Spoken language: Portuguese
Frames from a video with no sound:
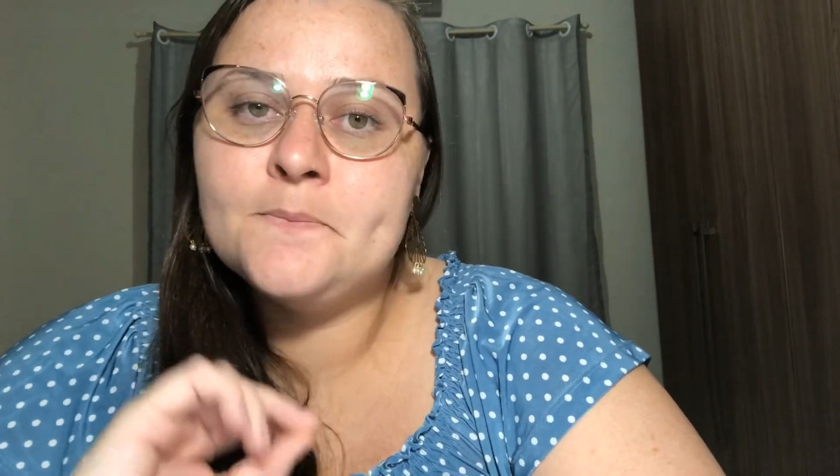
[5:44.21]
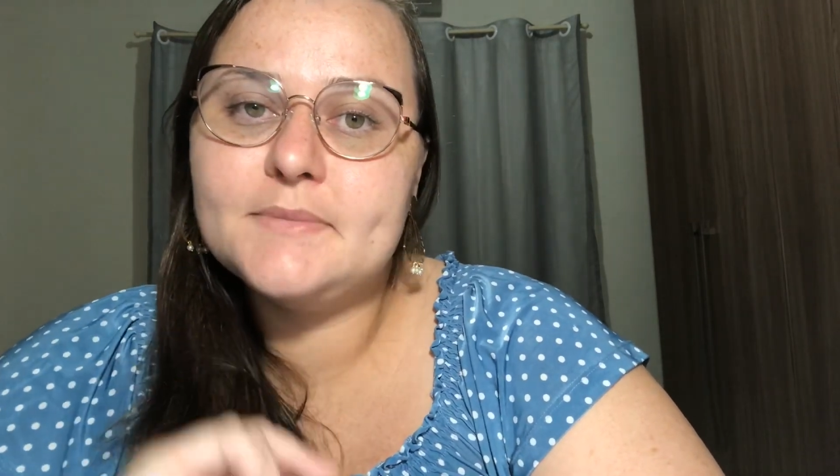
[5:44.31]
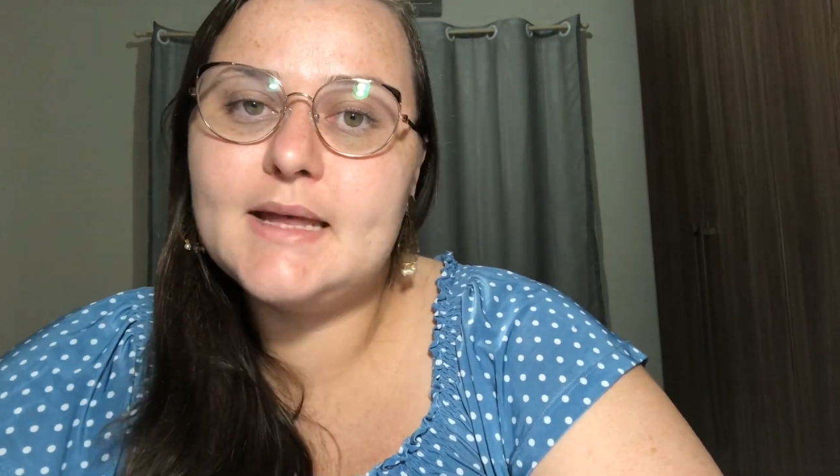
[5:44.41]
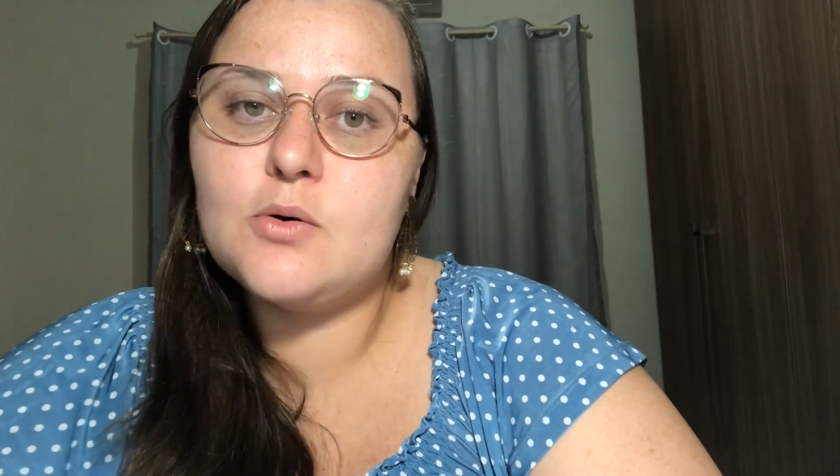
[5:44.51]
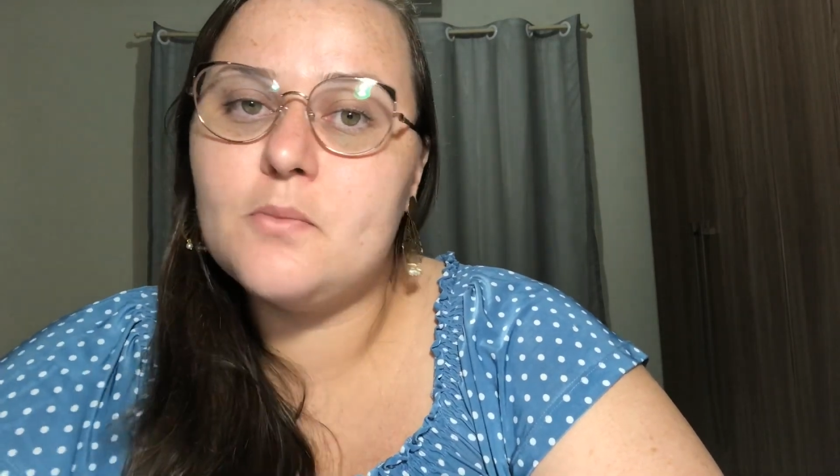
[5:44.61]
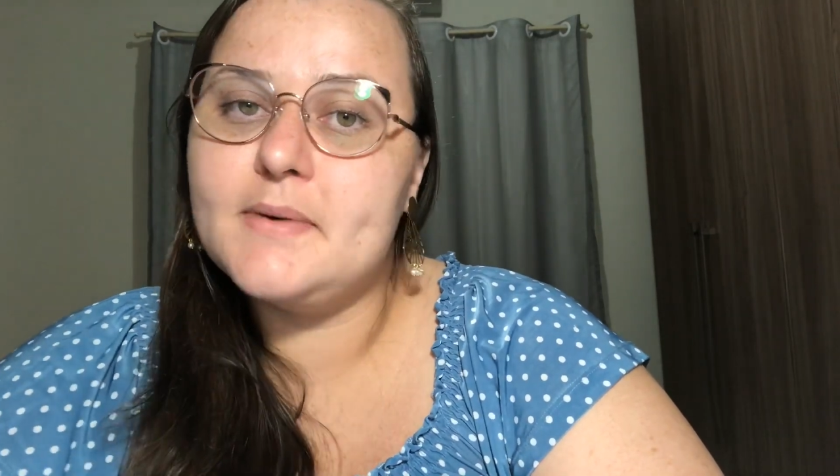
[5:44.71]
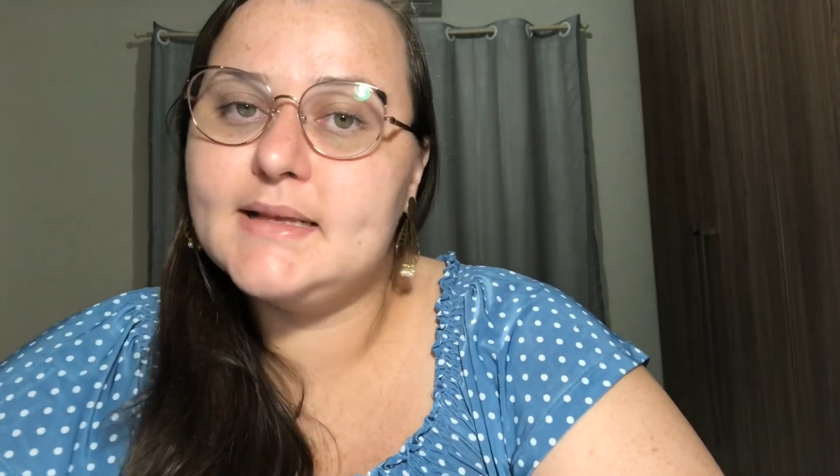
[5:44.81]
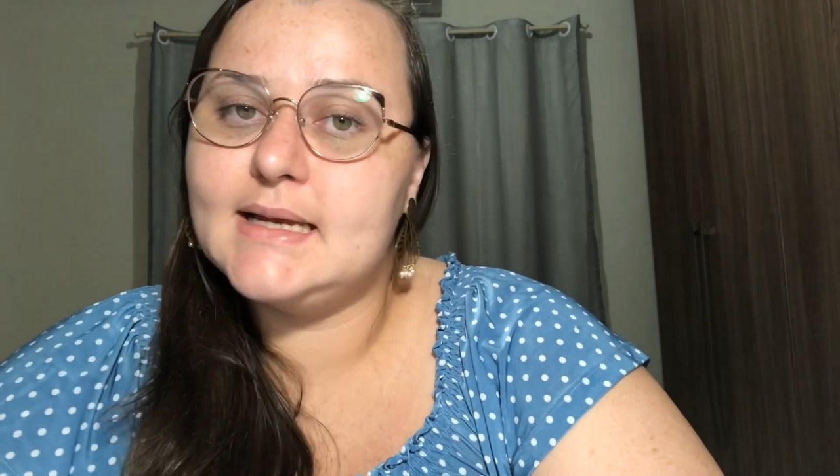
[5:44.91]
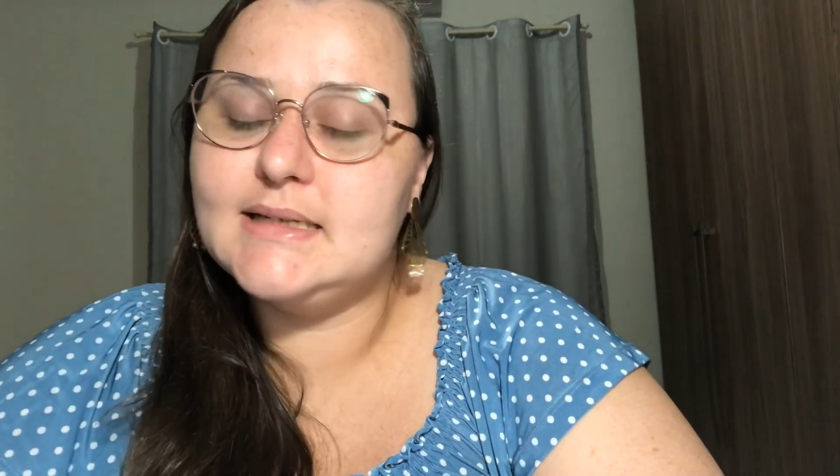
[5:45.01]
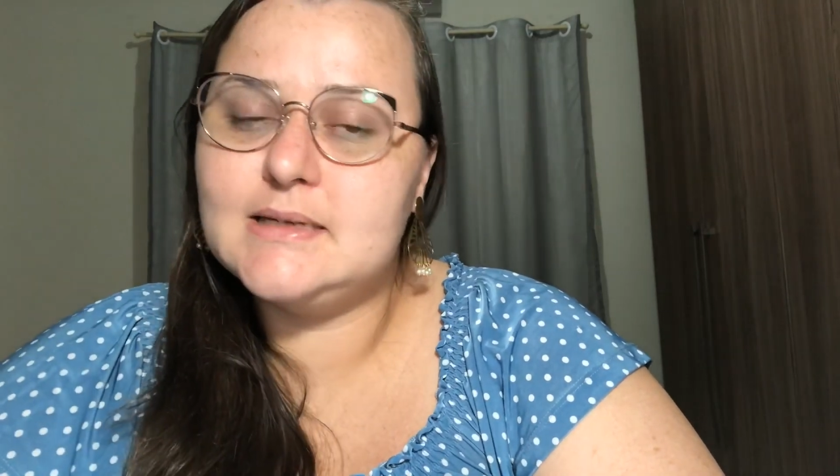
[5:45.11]
ter
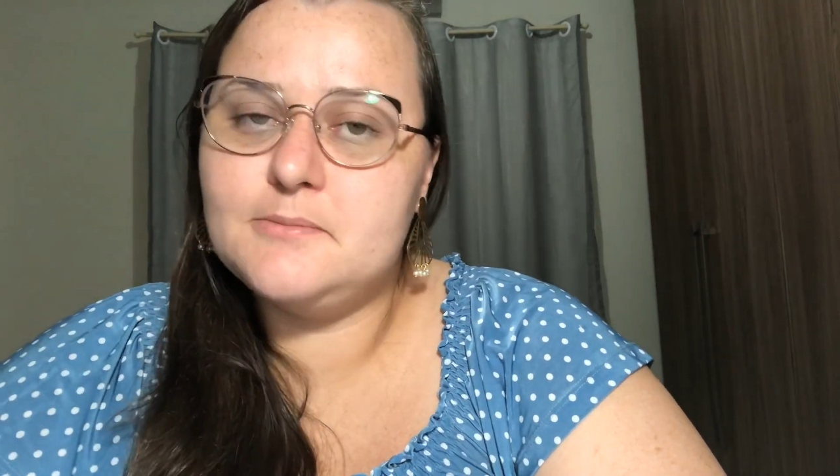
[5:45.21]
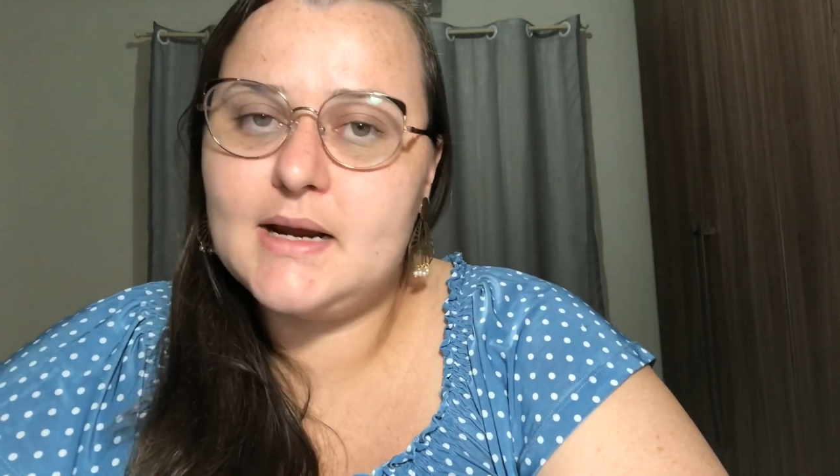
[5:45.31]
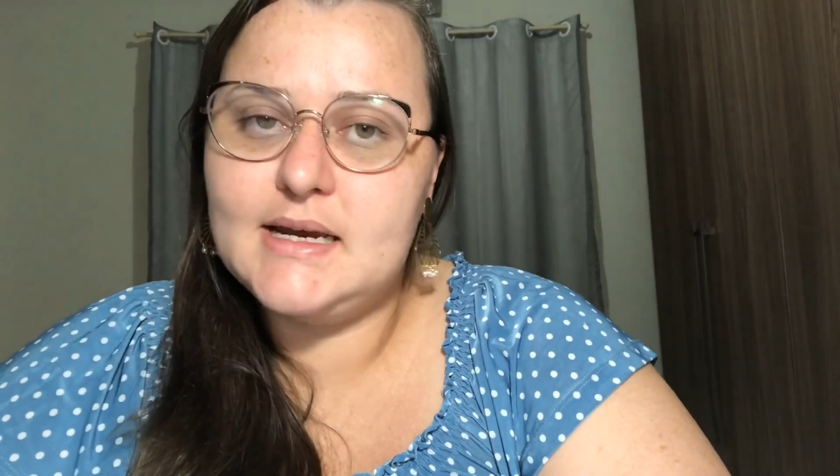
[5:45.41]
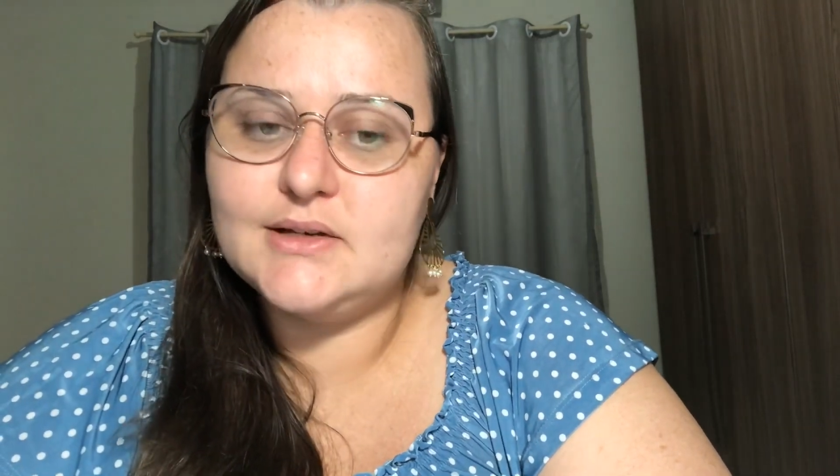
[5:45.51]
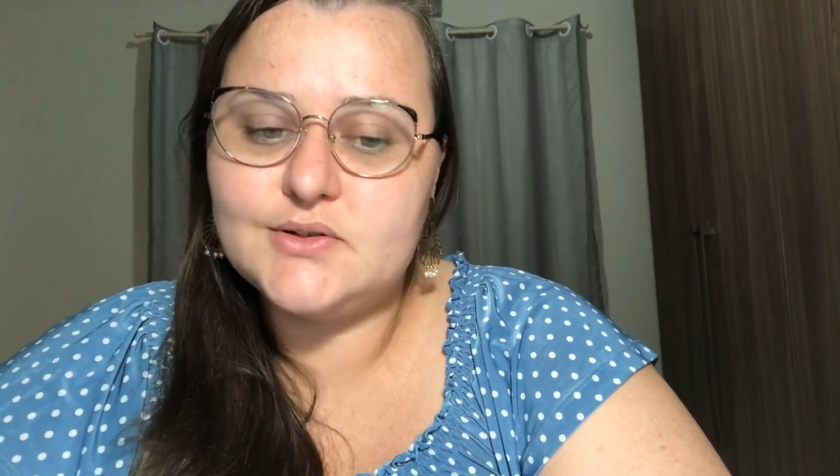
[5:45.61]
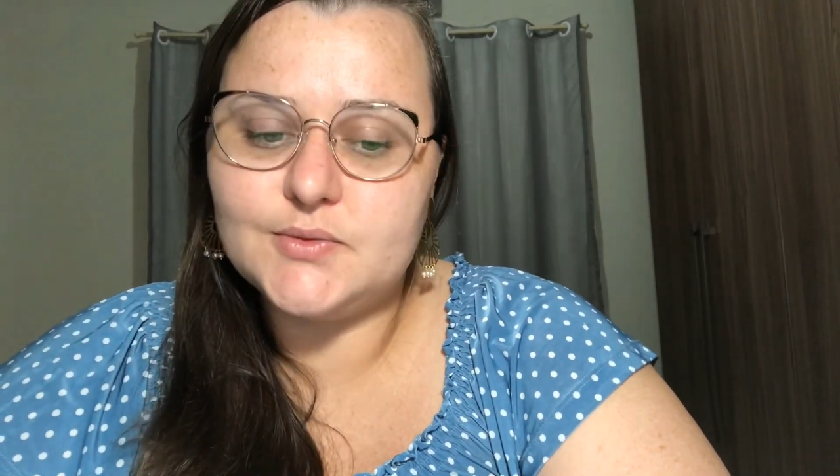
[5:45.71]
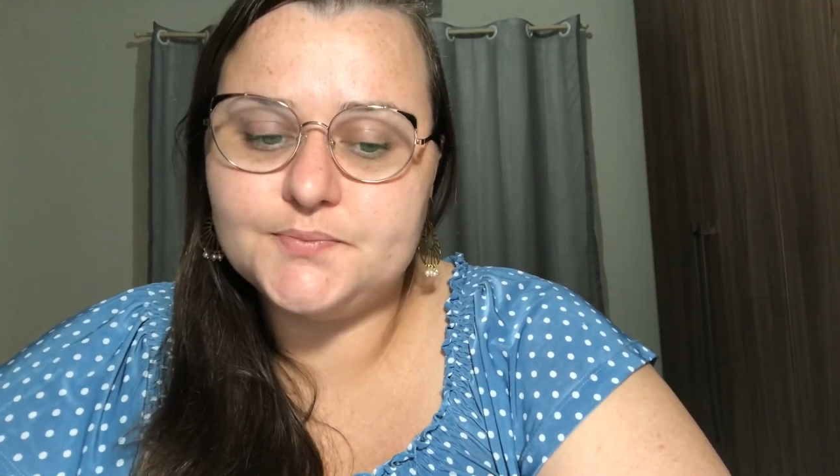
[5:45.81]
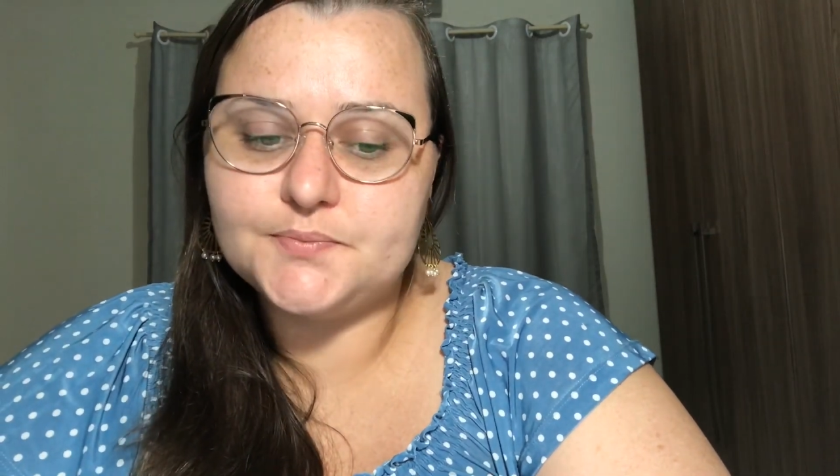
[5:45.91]
competência para isso.